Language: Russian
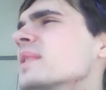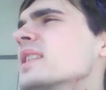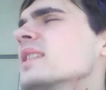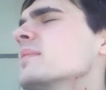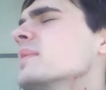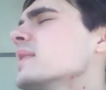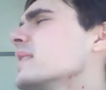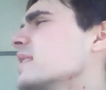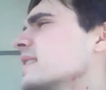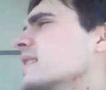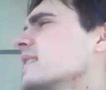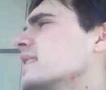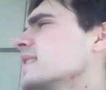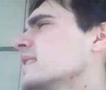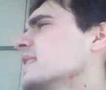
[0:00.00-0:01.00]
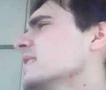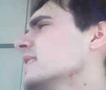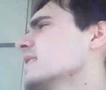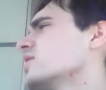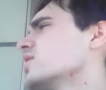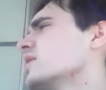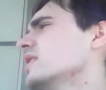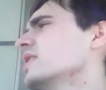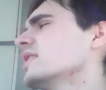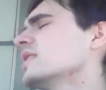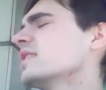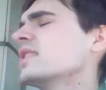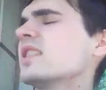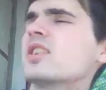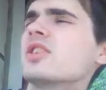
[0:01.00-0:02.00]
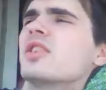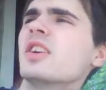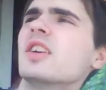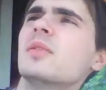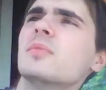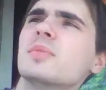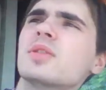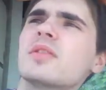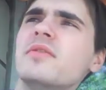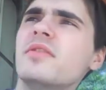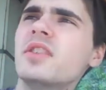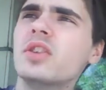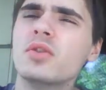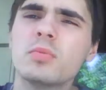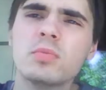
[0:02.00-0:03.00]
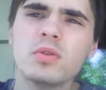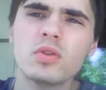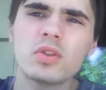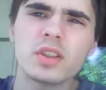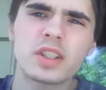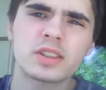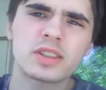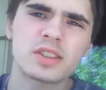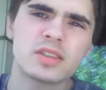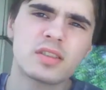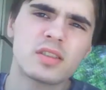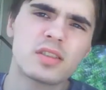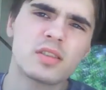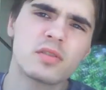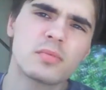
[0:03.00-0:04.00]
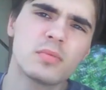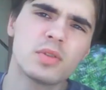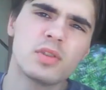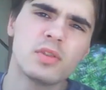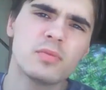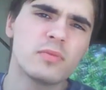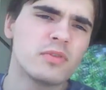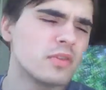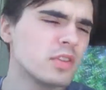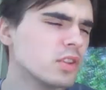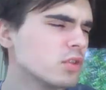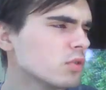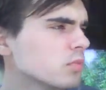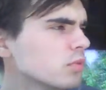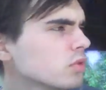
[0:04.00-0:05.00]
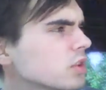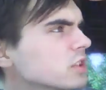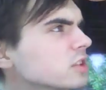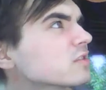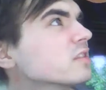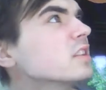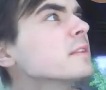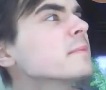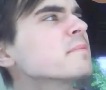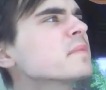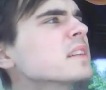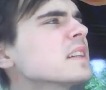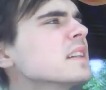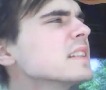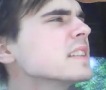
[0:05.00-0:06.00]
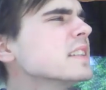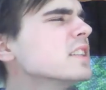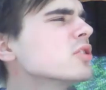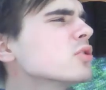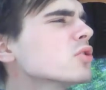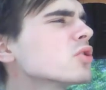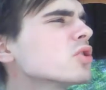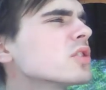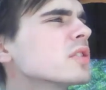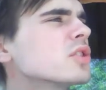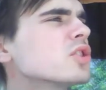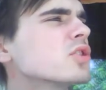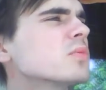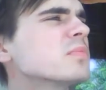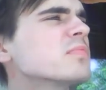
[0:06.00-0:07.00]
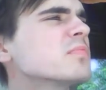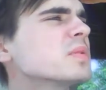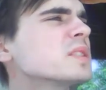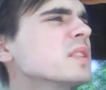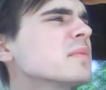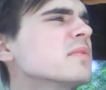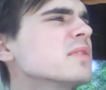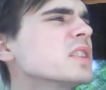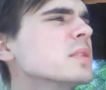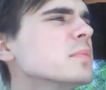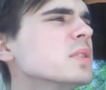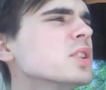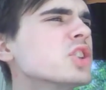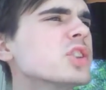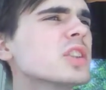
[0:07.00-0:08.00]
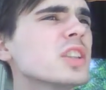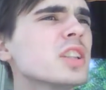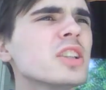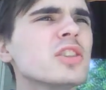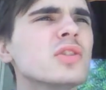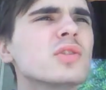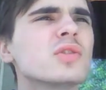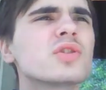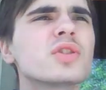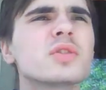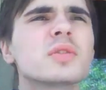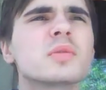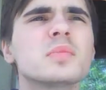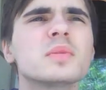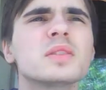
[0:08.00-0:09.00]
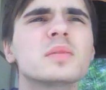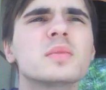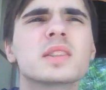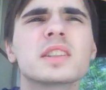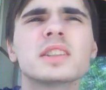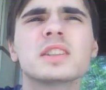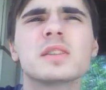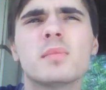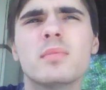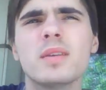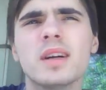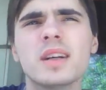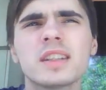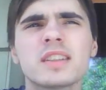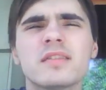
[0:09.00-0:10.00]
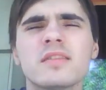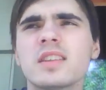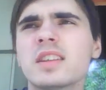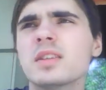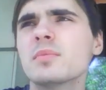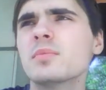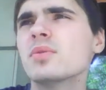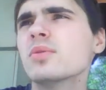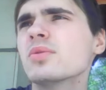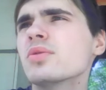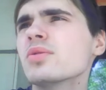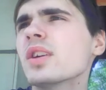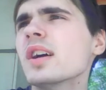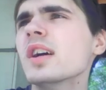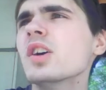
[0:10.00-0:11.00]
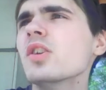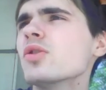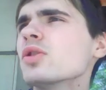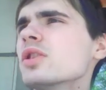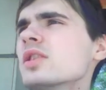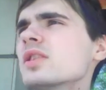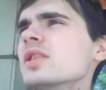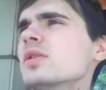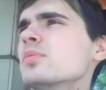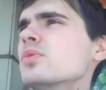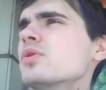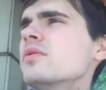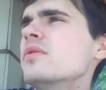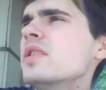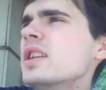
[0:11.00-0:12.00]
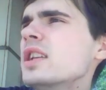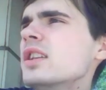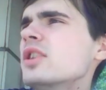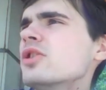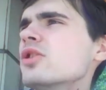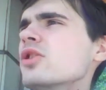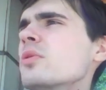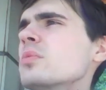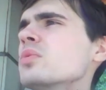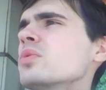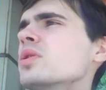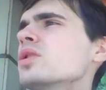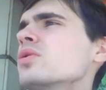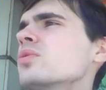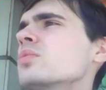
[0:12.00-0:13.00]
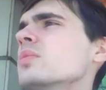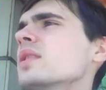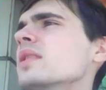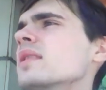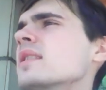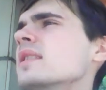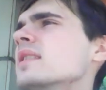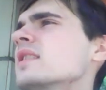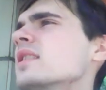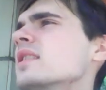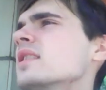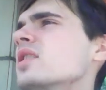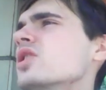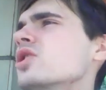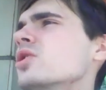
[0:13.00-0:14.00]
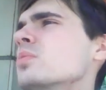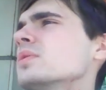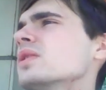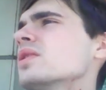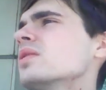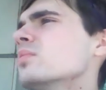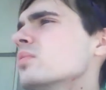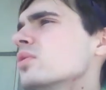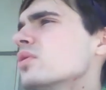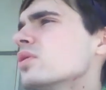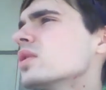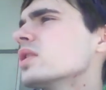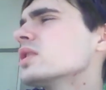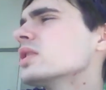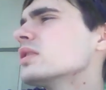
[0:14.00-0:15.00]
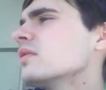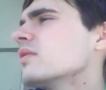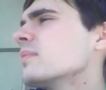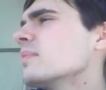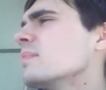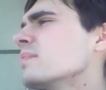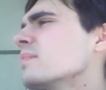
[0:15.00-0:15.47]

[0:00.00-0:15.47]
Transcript: как бы это сказать, я даже не знаю. Просто видеоблогер, видеоблогерство, это не то, о чем прям все мечтают, что прям зарабатывать будут. Вот сниму видео, будет у меня где-то тысяча просмотров,